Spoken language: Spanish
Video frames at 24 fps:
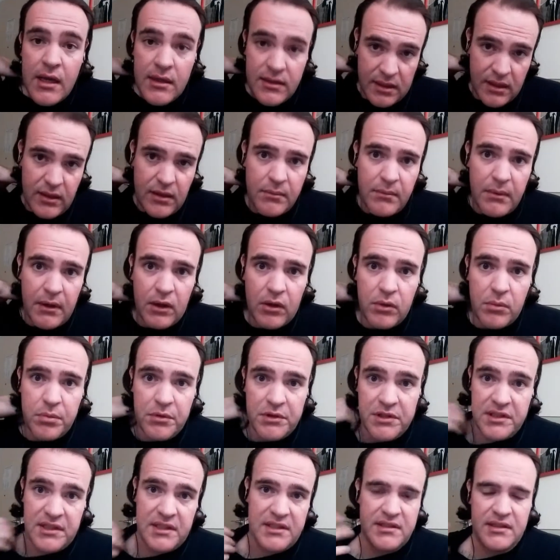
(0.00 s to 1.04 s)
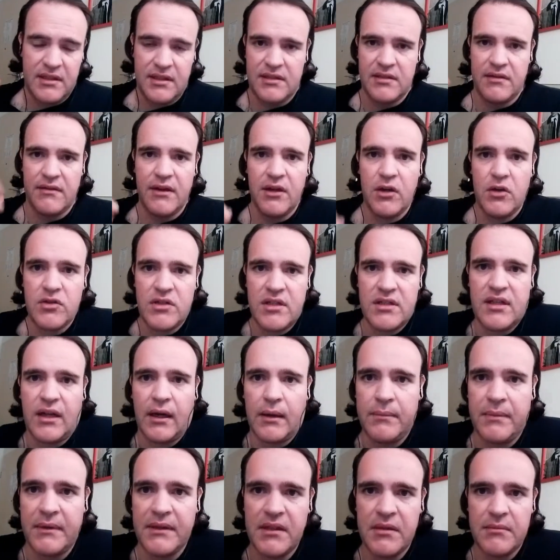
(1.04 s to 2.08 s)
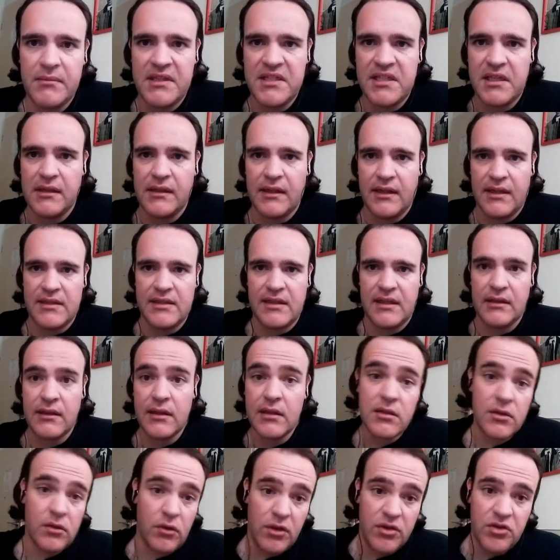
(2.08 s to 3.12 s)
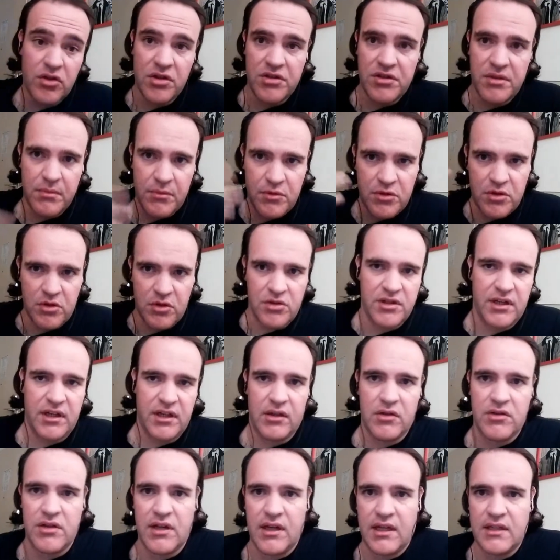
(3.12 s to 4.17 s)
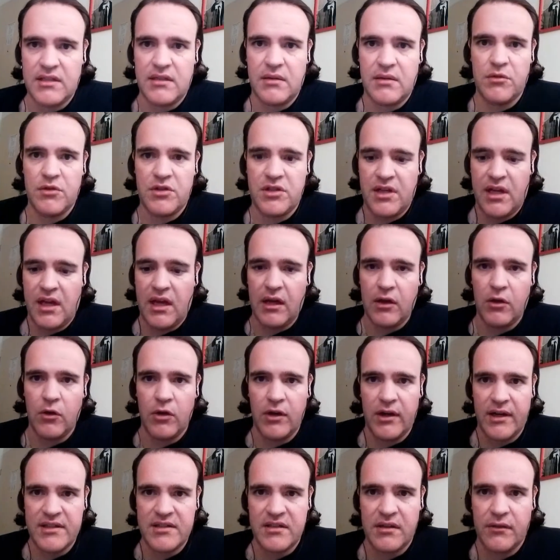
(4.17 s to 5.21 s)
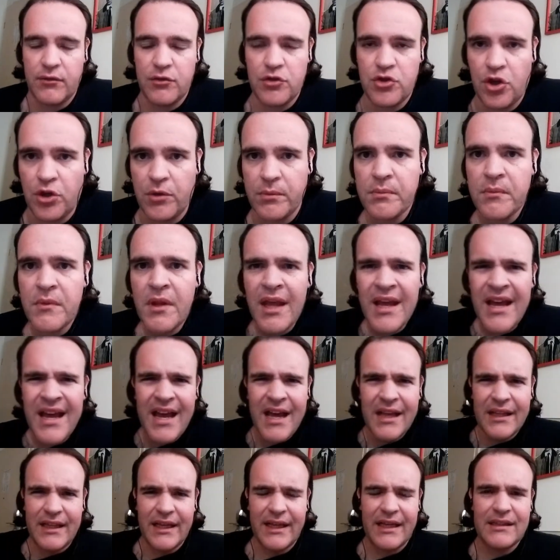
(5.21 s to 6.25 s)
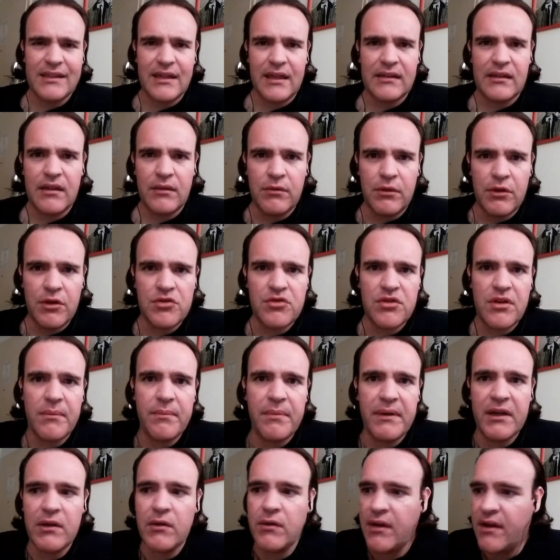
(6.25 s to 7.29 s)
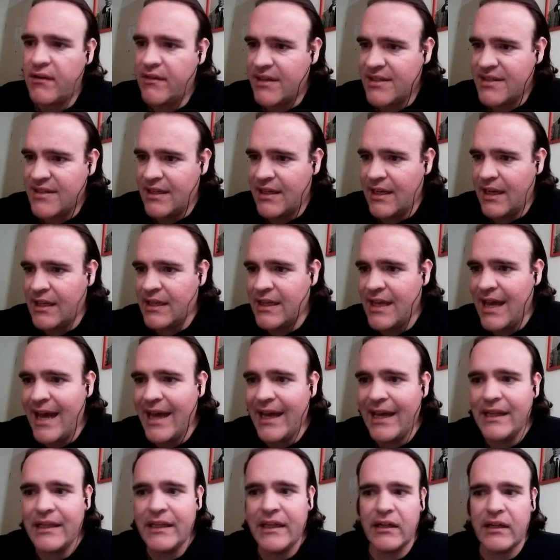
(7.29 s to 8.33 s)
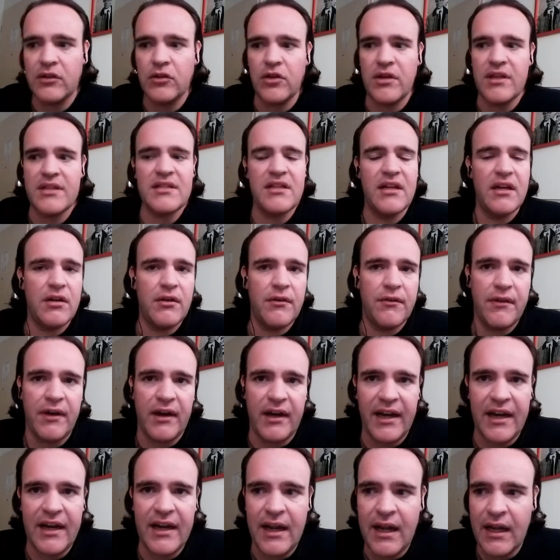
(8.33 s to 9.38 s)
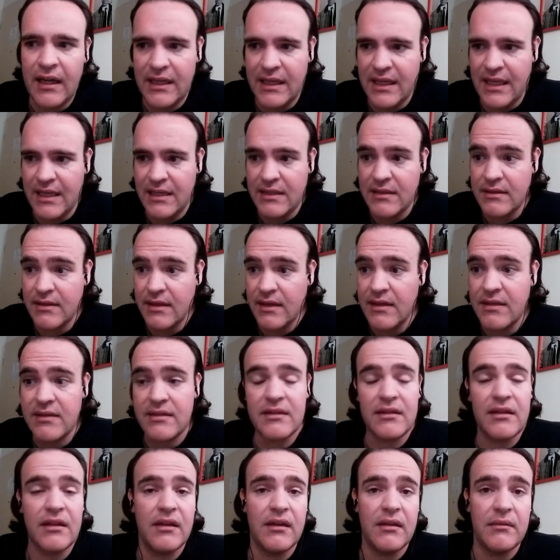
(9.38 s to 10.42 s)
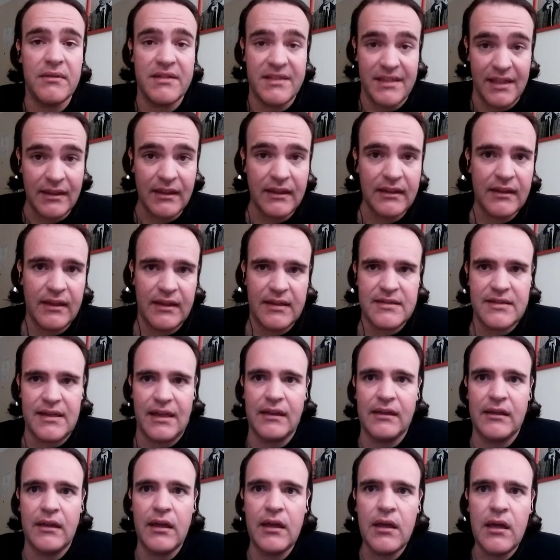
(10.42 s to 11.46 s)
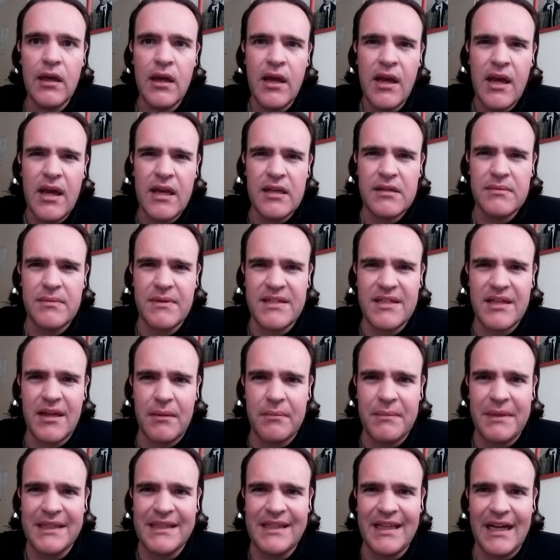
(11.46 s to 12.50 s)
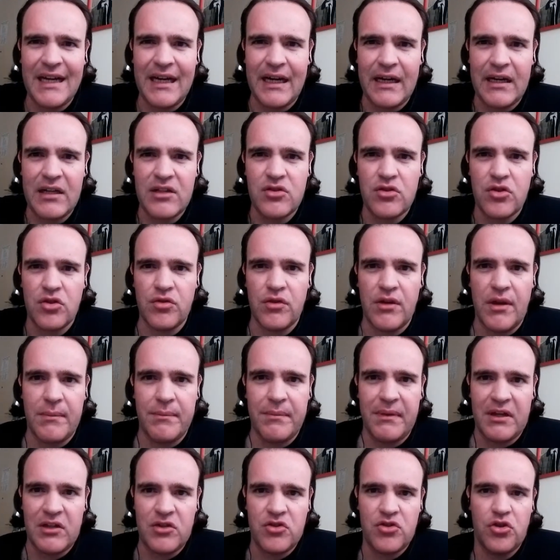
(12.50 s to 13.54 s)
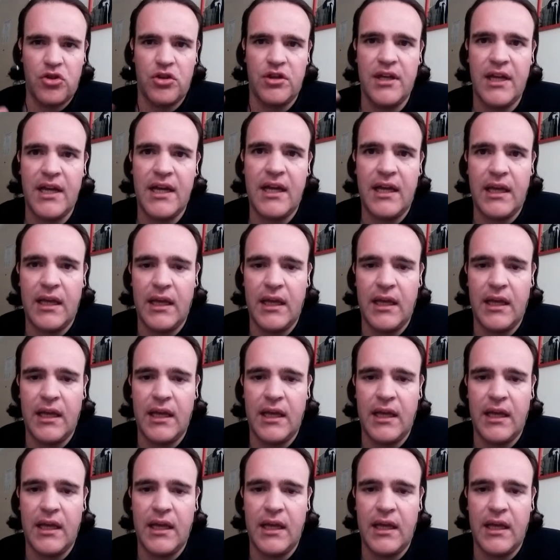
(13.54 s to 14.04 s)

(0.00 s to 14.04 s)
sin embargo, pues este, se ven cosas de repente más interesantes, o eso decimos los que nos alcanzamos a colar esta función. ¿De qué trata? Bueno, es una película brasileña, el director es Lirio Ferreira y es este, bastante interesante. Es básicamente el regreso de una persona